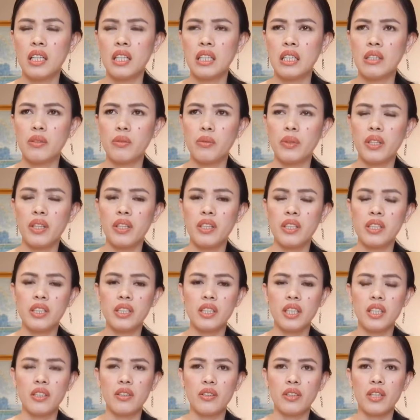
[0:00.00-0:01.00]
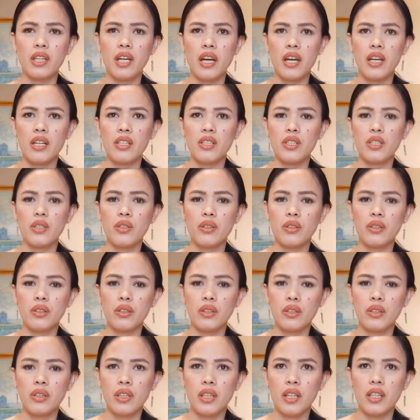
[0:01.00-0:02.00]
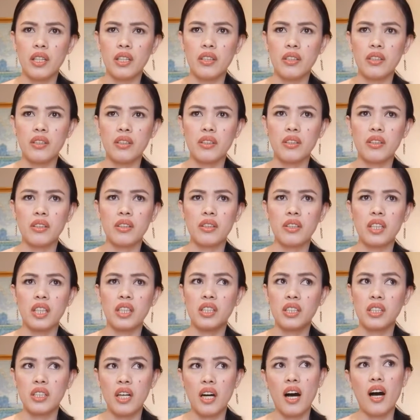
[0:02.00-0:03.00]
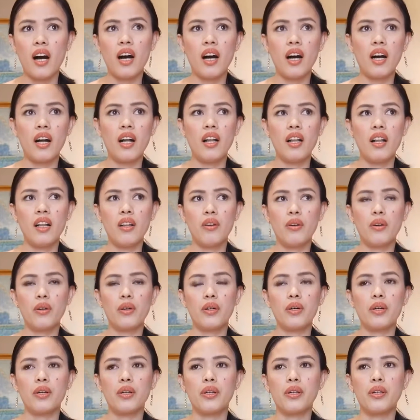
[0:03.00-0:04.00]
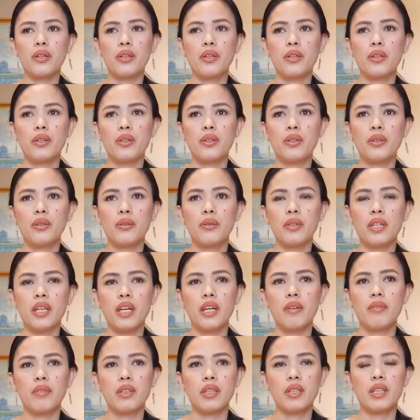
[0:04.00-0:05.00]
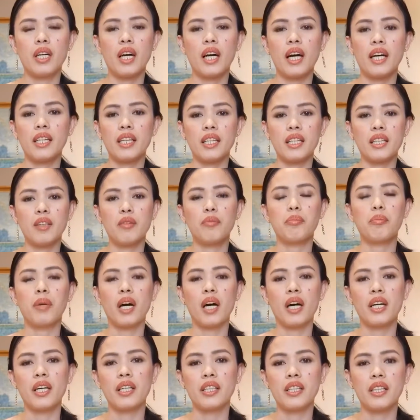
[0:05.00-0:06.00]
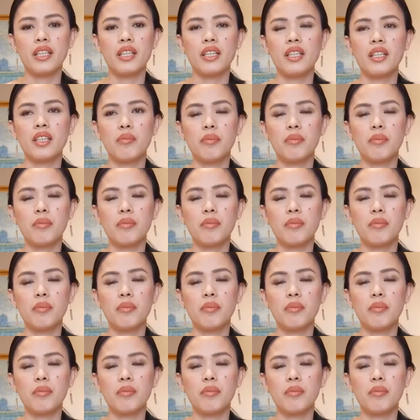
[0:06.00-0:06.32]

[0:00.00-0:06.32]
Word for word: when there's an occasion like kasal or whatever, atin ng party.